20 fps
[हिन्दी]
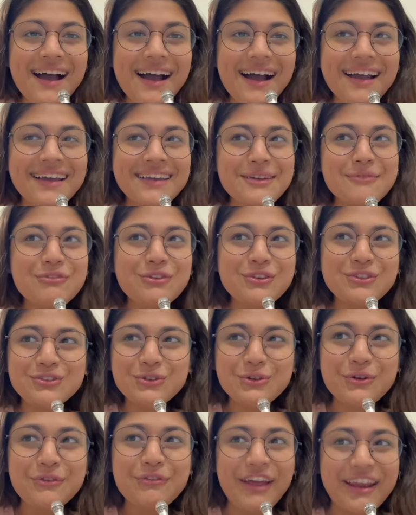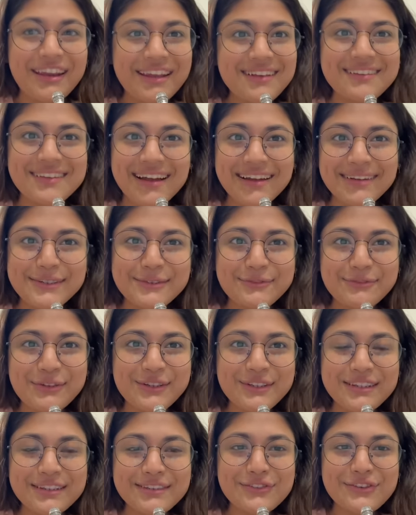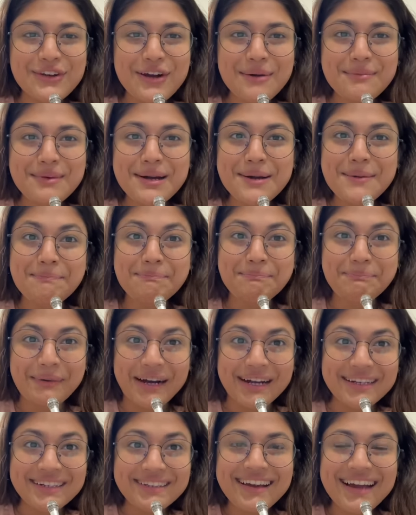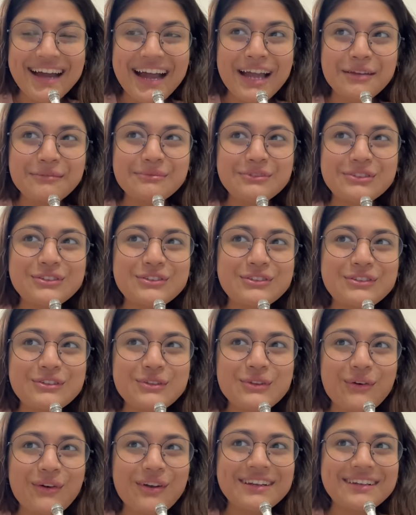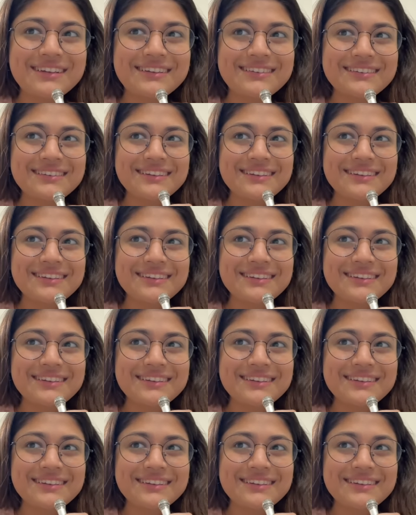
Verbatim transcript: आई एम फॉर श्योर वेरी एक्साइटेड फॉर दिस ड्रामा बट आई एम जस्ट नॉट